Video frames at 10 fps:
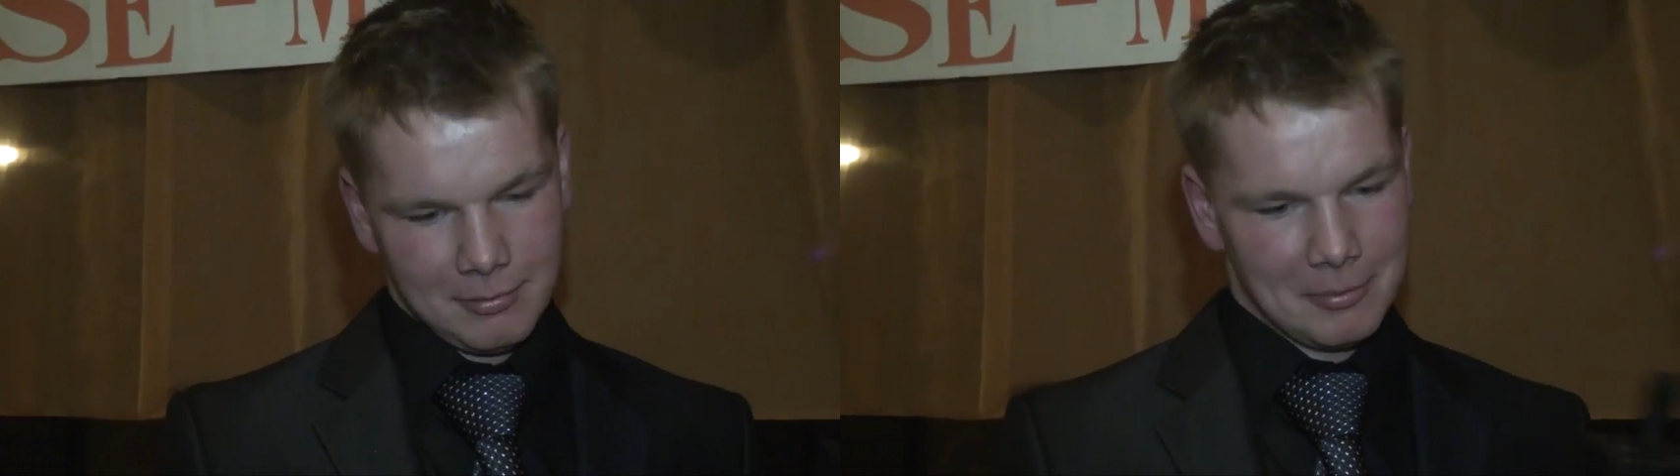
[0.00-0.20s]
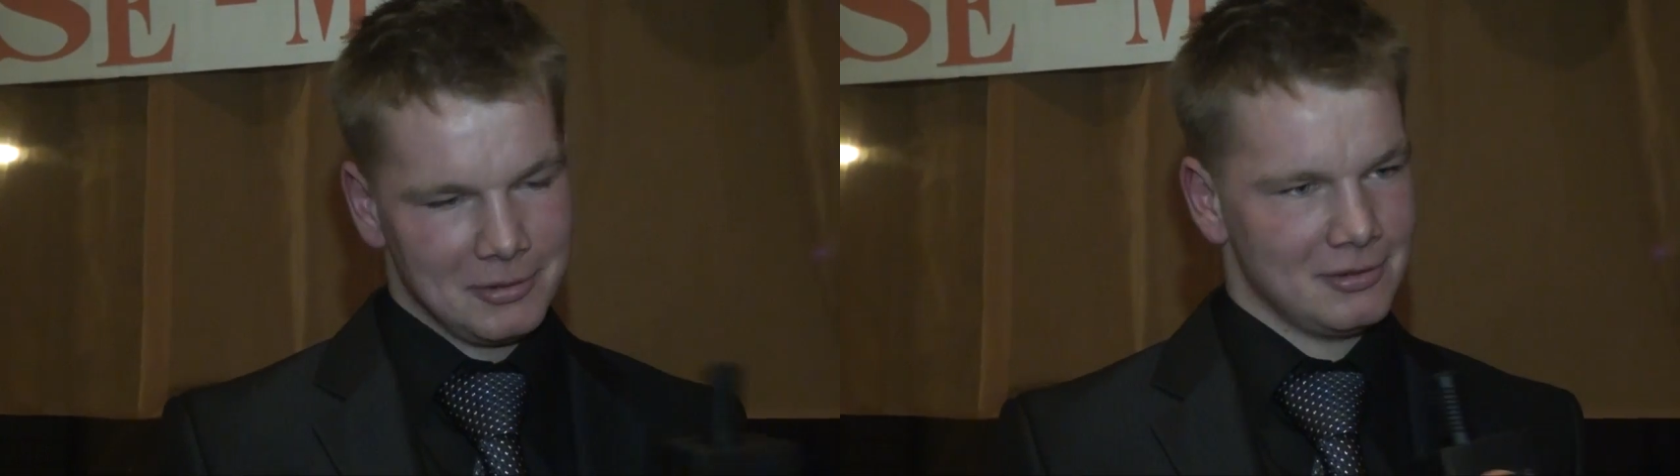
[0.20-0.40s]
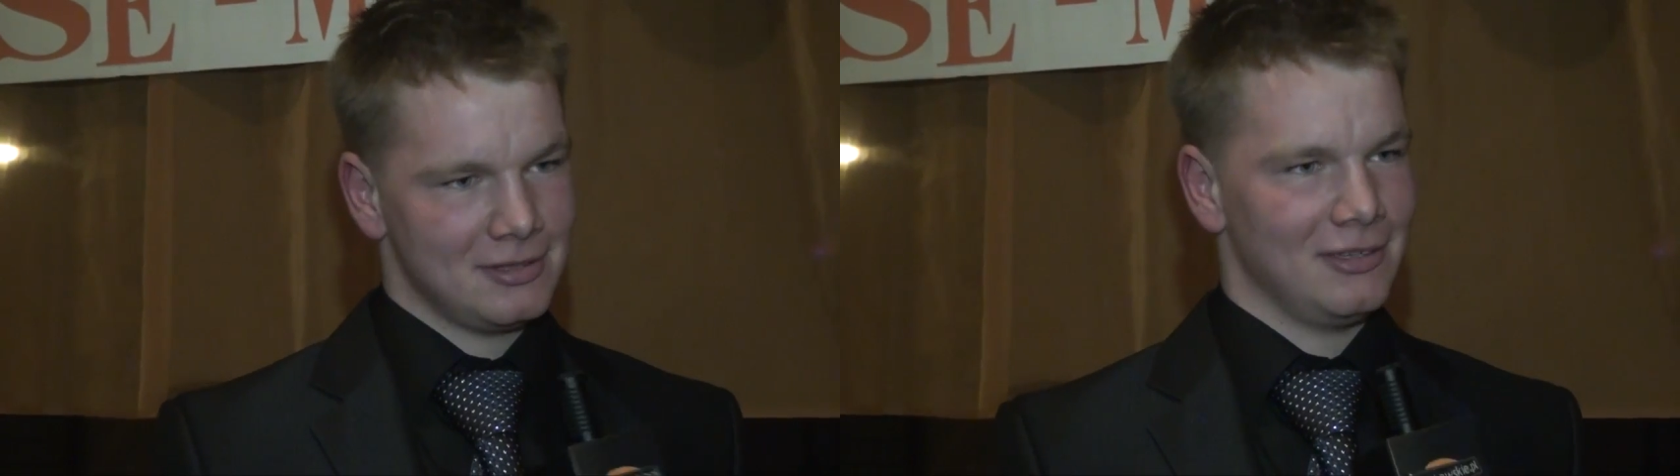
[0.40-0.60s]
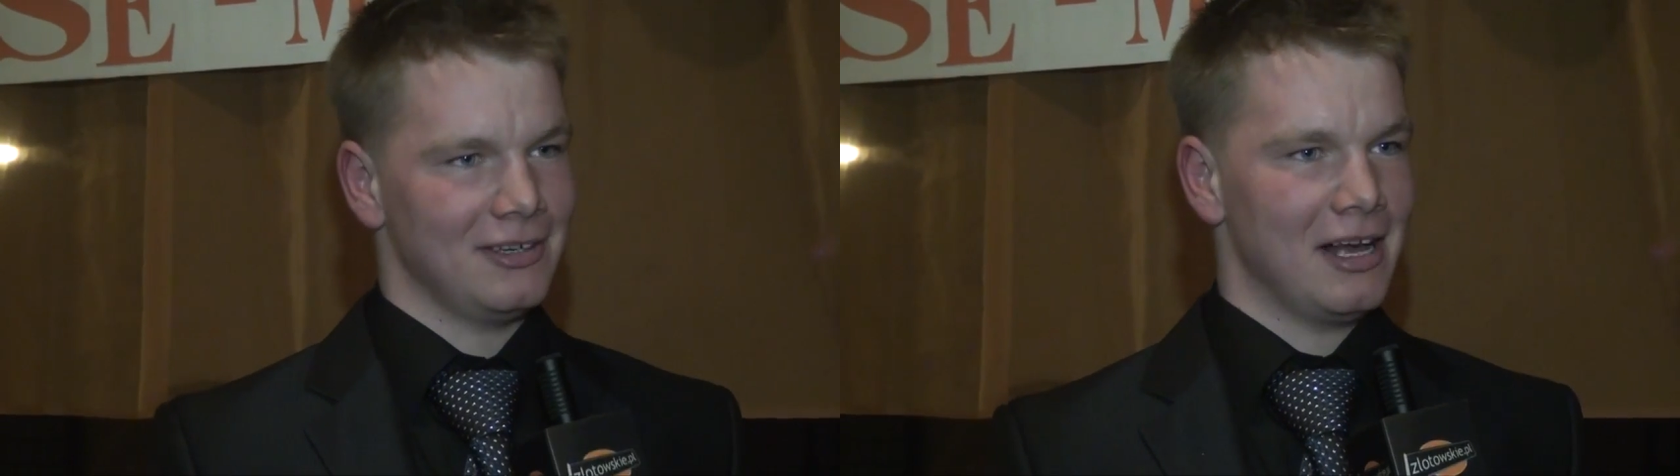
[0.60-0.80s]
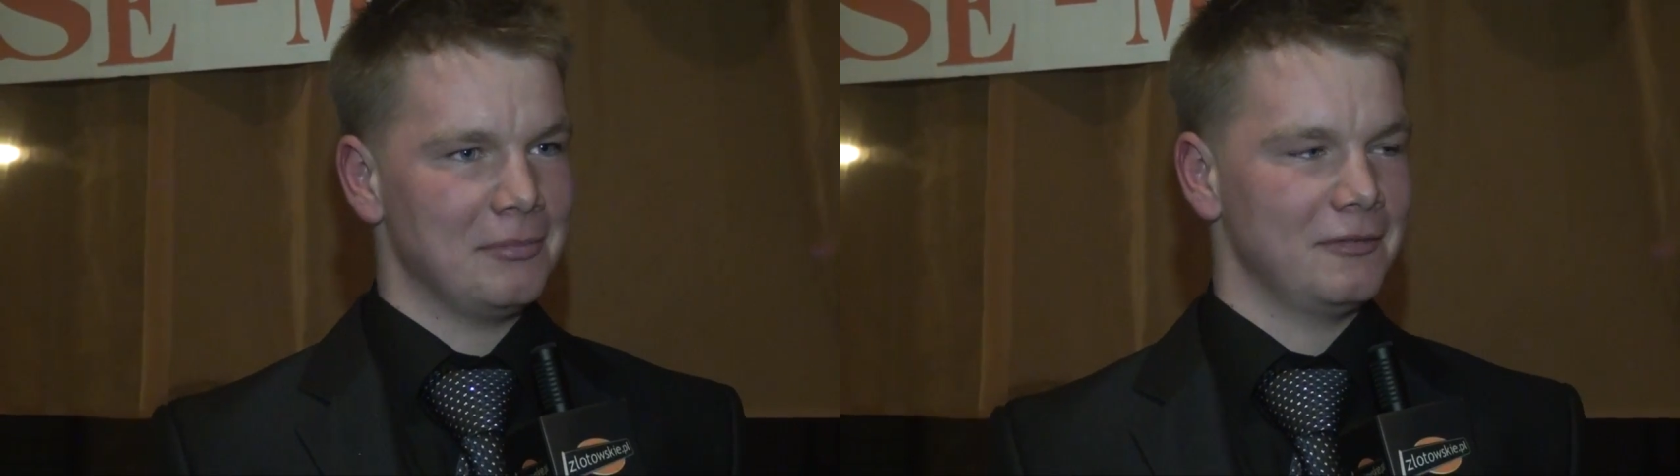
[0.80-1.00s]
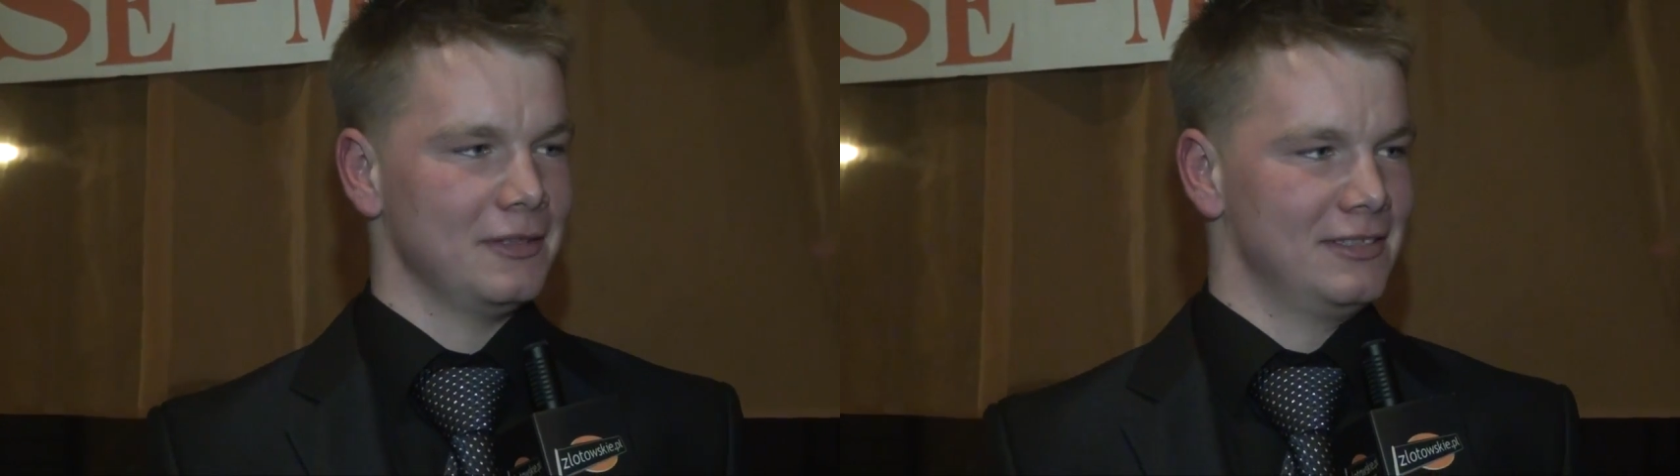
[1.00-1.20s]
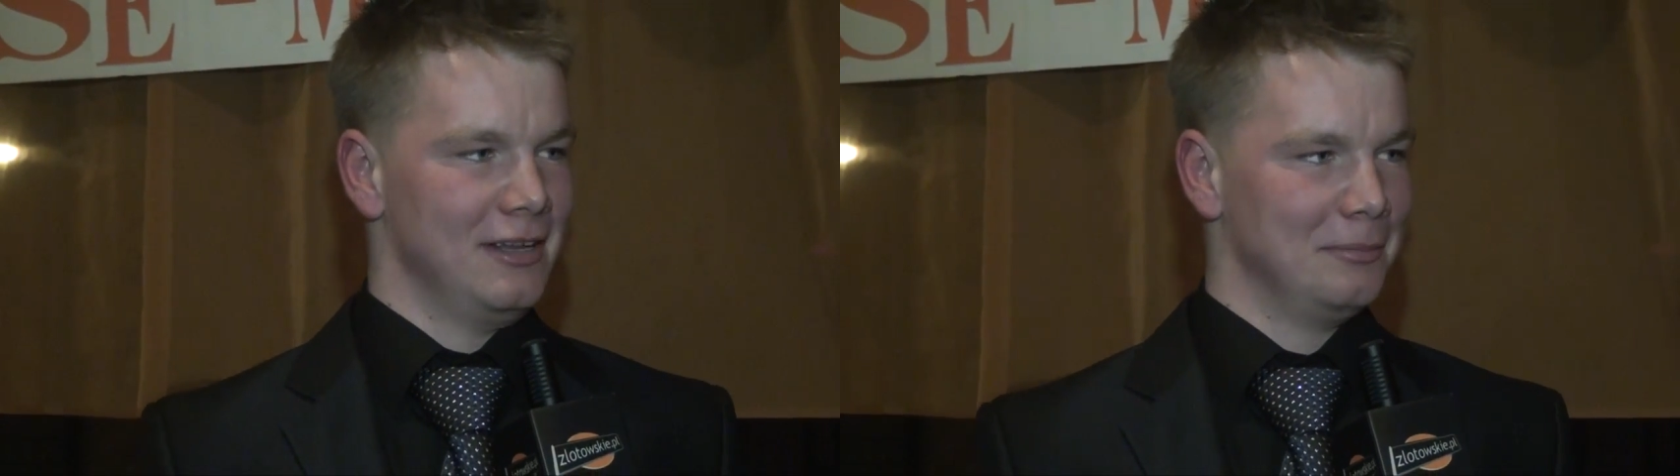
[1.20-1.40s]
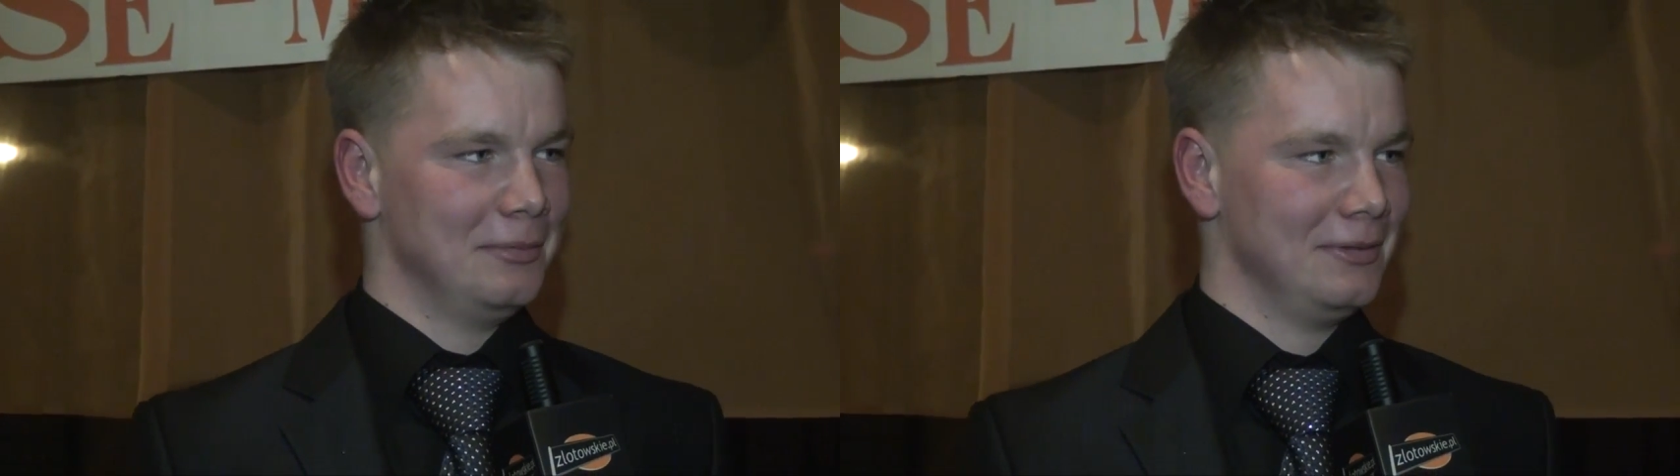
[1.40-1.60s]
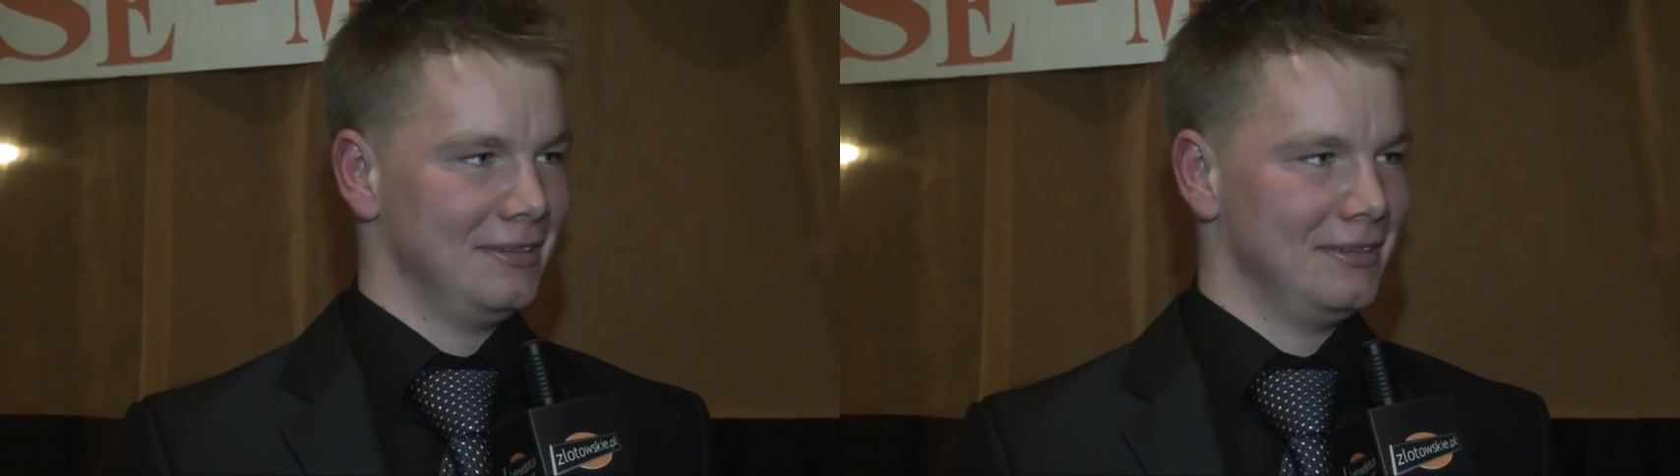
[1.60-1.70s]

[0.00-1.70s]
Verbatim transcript: Mamy z kolegami występ,